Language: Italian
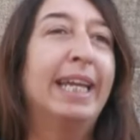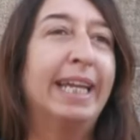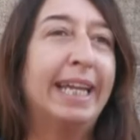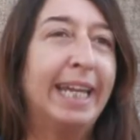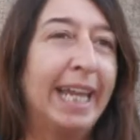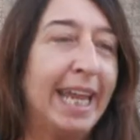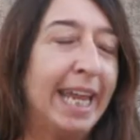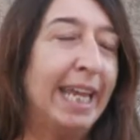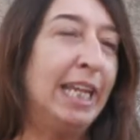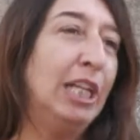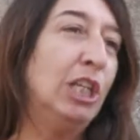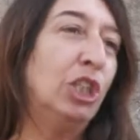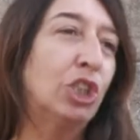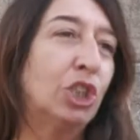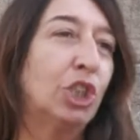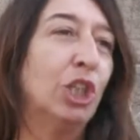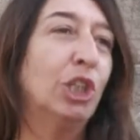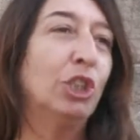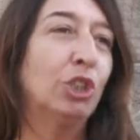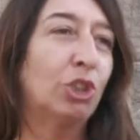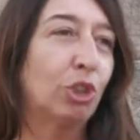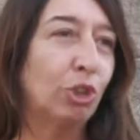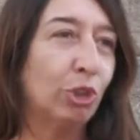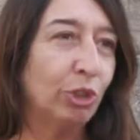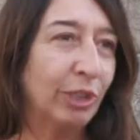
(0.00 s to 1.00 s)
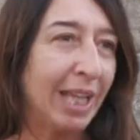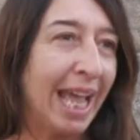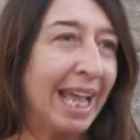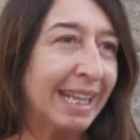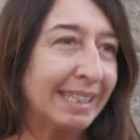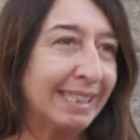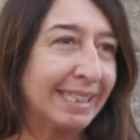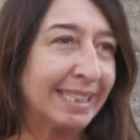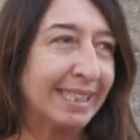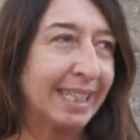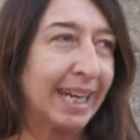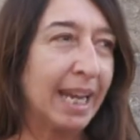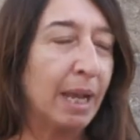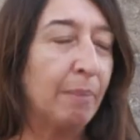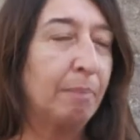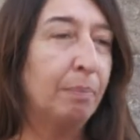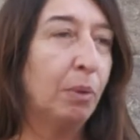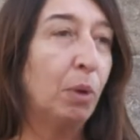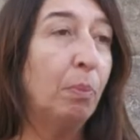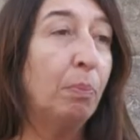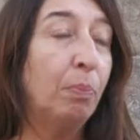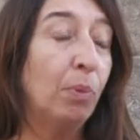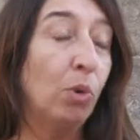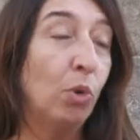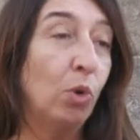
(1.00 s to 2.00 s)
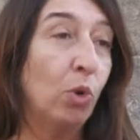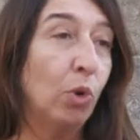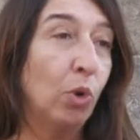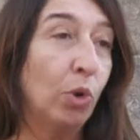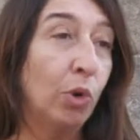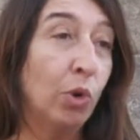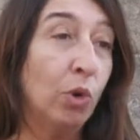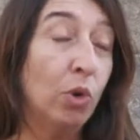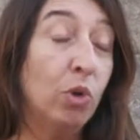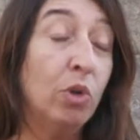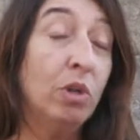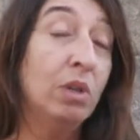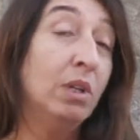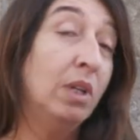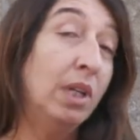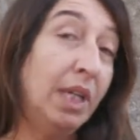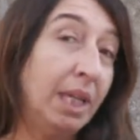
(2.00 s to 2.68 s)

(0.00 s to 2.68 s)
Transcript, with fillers: che il centrodestra propongono